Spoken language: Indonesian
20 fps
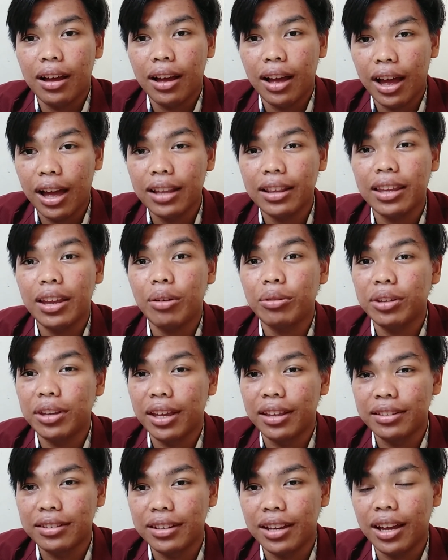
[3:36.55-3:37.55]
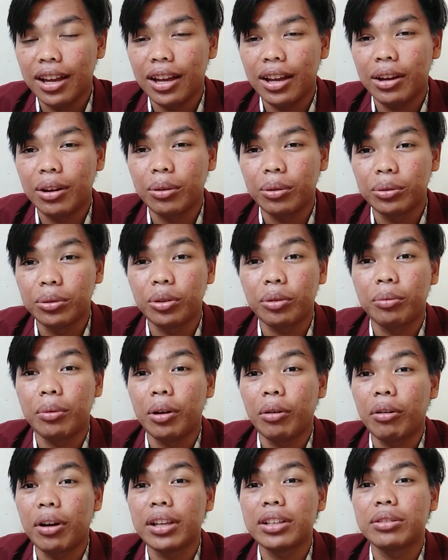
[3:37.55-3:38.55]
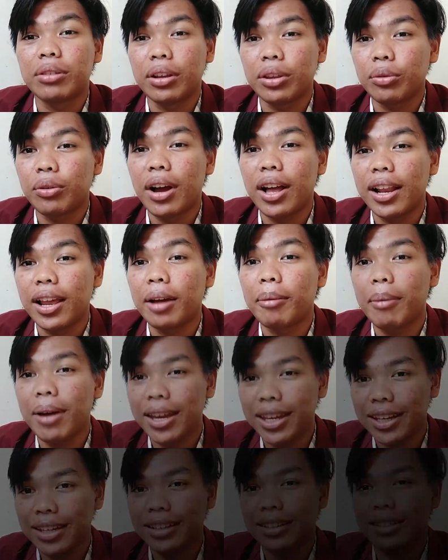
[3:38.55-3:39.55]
hati audiensnya untuk melakukan suatu hal yang baik.